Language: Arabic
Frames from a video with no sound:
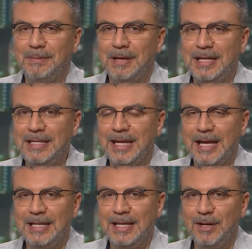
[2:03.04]
انا
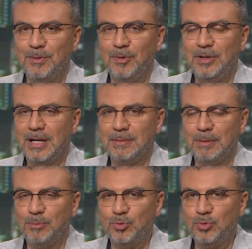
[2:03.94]
بهنيك عليها وبقول
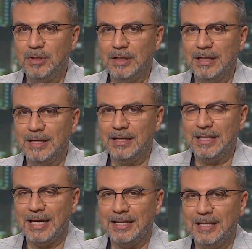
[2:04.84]
لك مبروك
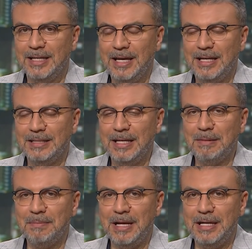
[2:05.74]
آه، يعني احنا
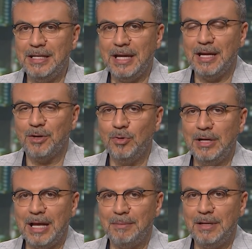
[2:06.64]
دايما بنهنيك على
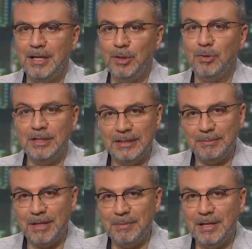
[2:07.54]
كل الاعمال الحلوه اللي
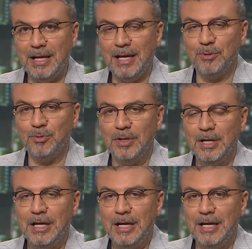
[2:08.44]
انت بتعملها
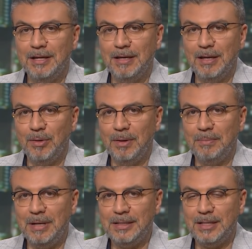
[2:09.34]
او آه،
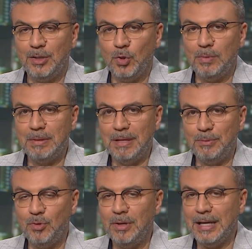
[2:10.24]
بناتك الجمال
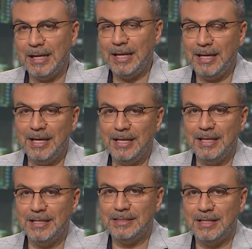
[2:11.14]
بيعملوها لكن
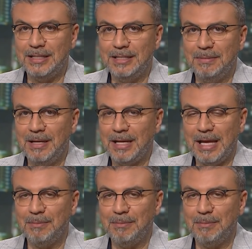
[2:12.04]
الحقيقه السنه دي مالك